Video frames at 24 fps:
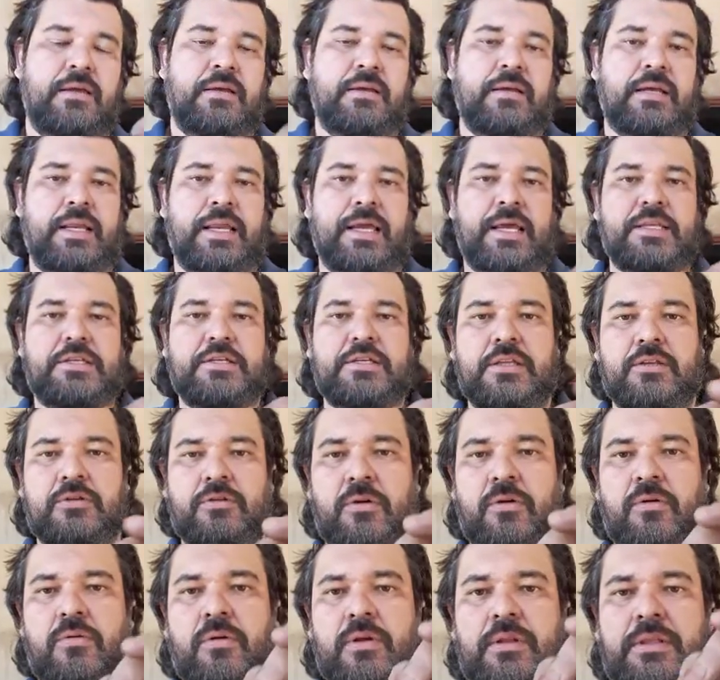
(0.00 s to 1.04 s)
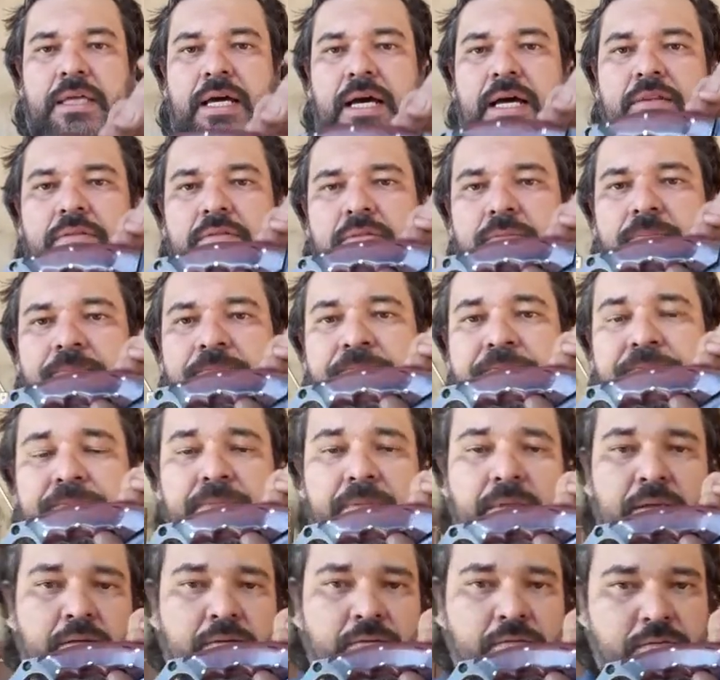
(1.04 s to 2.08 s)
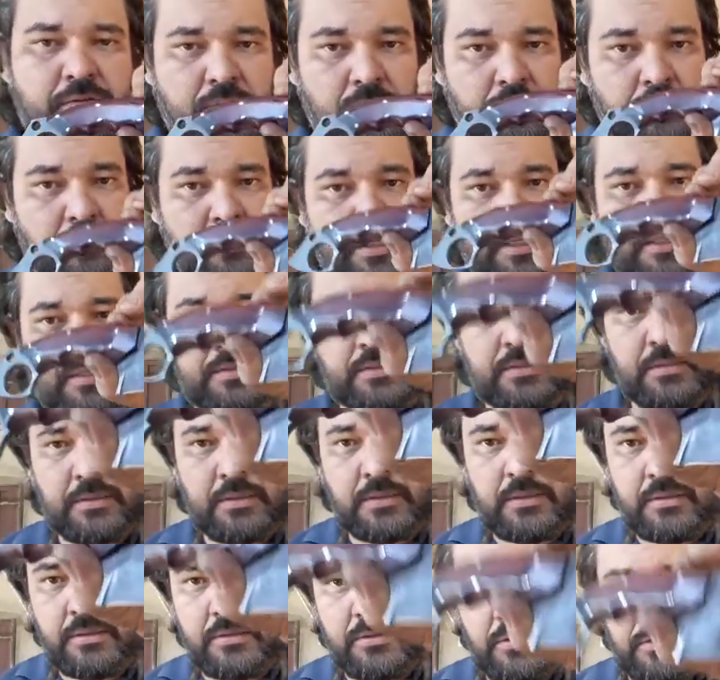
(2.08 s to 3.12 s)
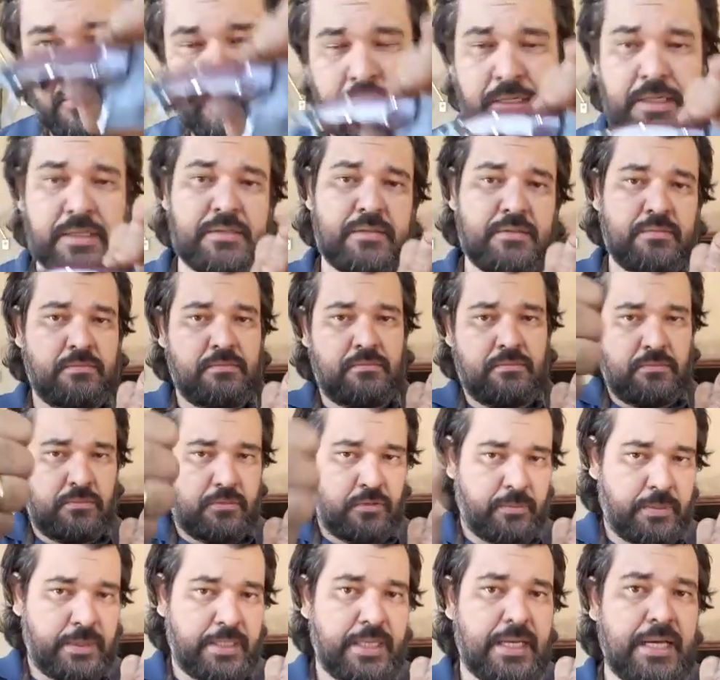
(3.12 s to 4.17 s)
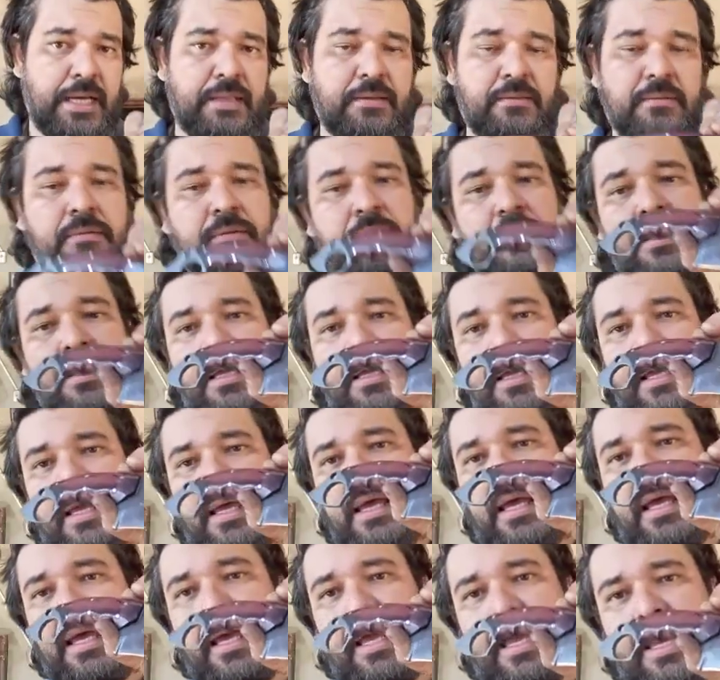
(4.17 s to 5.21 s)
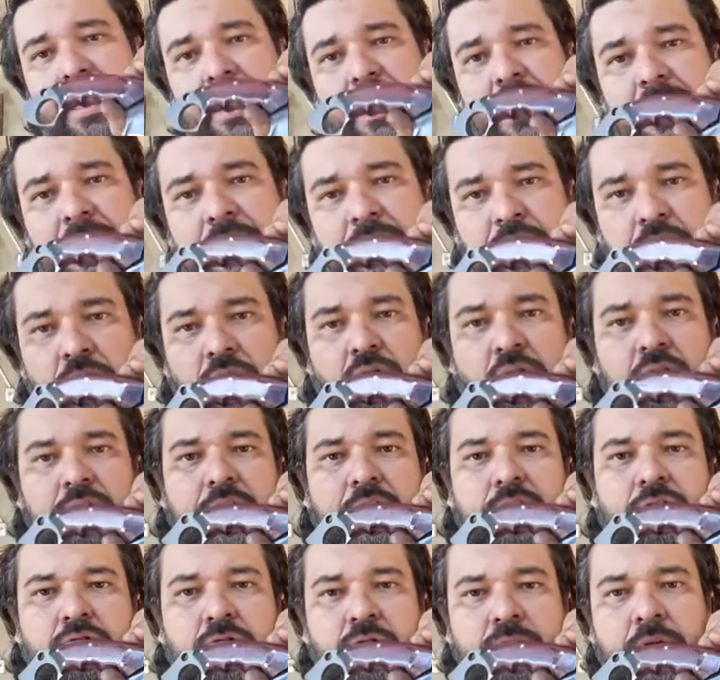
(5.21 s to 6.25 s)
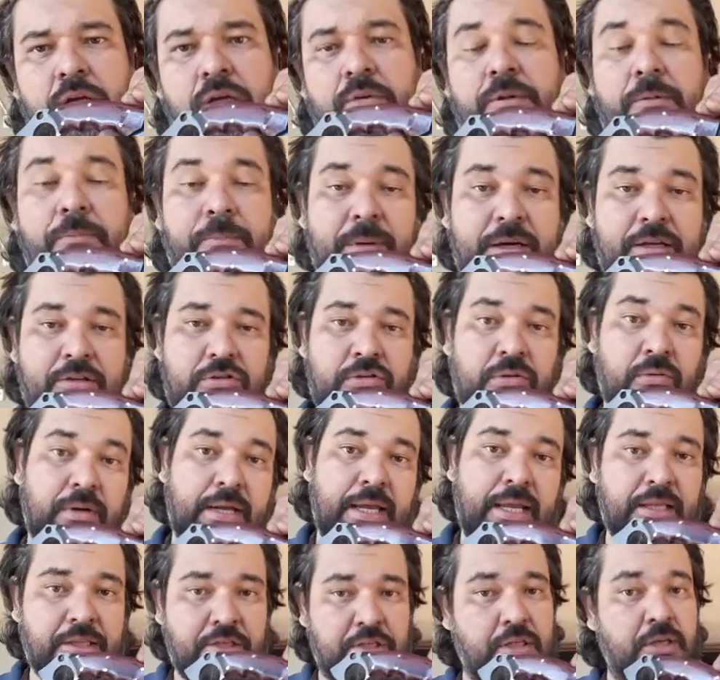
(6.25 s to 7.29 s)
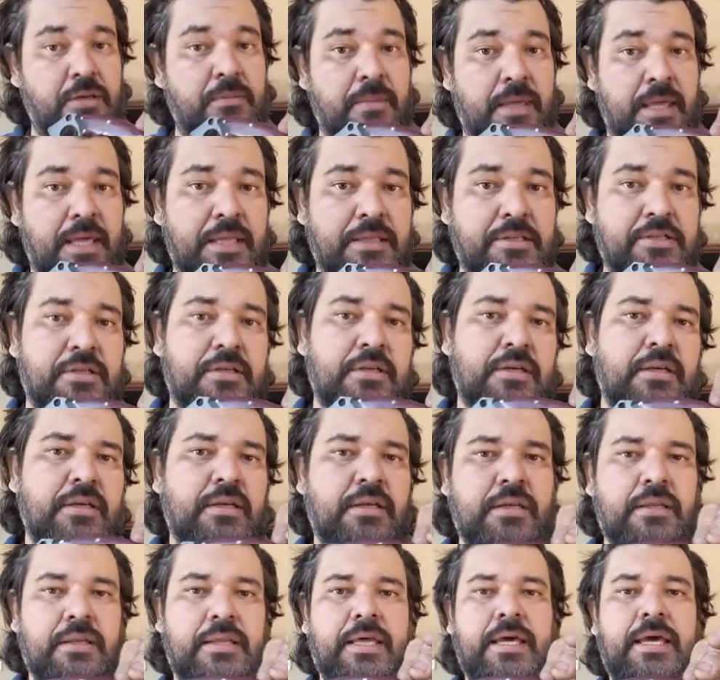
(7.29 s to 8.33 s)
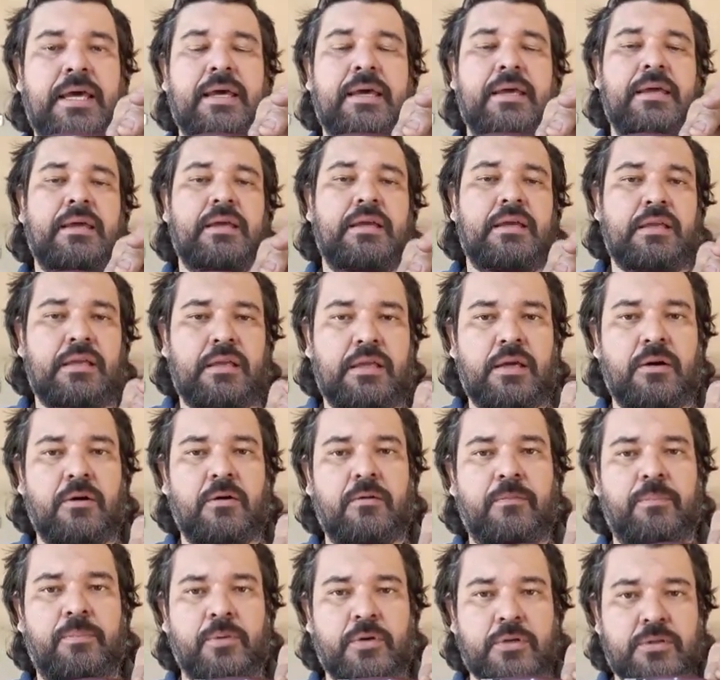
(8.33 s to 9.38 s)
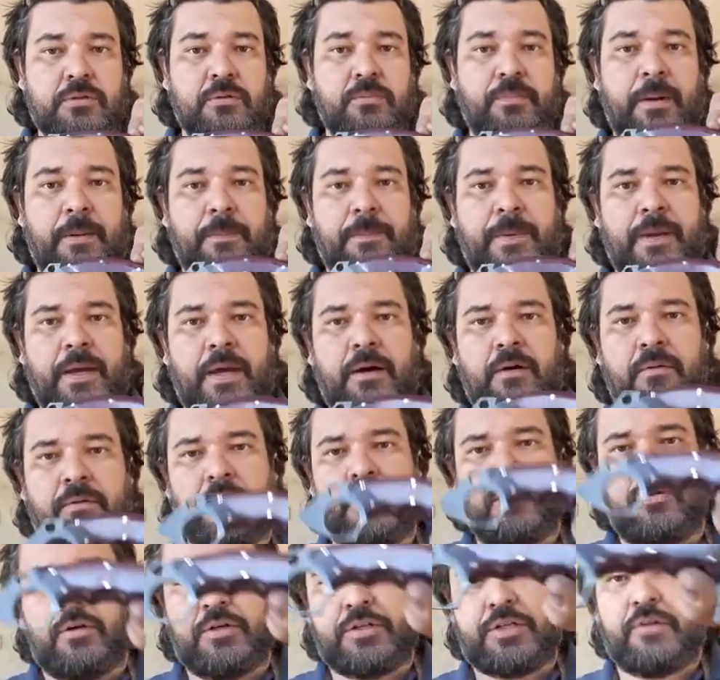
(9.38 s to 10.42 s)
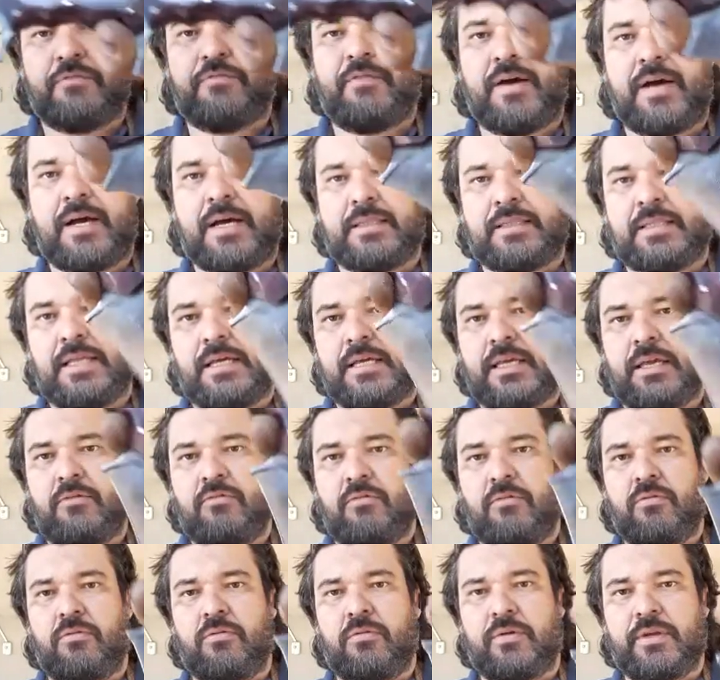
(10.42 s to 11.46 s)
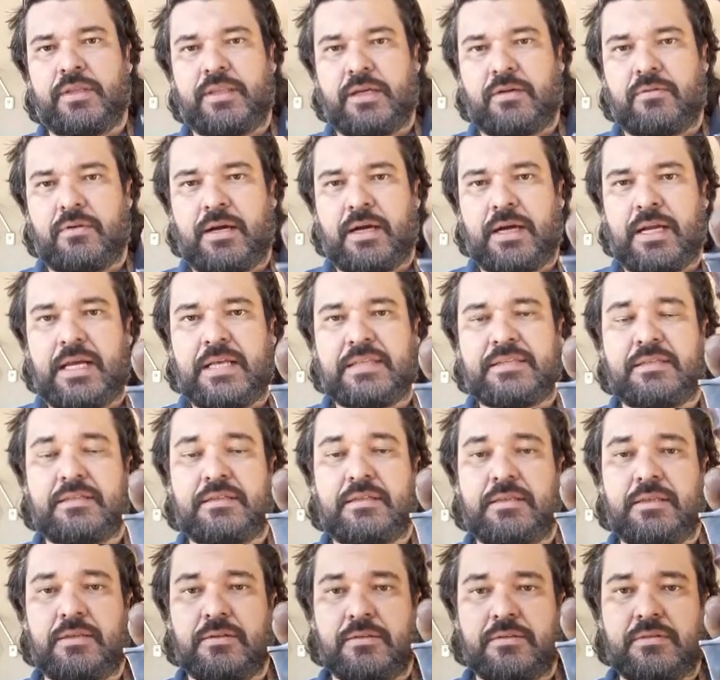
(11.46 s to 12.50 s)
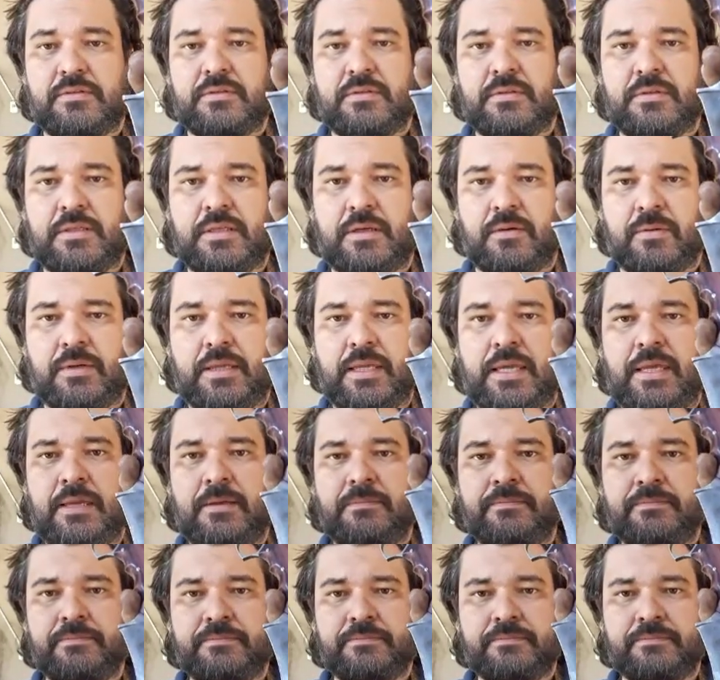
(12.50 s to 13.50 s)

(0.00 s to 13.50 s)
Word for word: O cliente entrou em contato, o seu Luiz, seu Luiz, muito obrigado. É, ele entrou em contato comigo, me passou o que ele tinha em mente, né? E eu pus no papel e hoje a faca está aqui concluída, com a graça de Deus. Tá ok?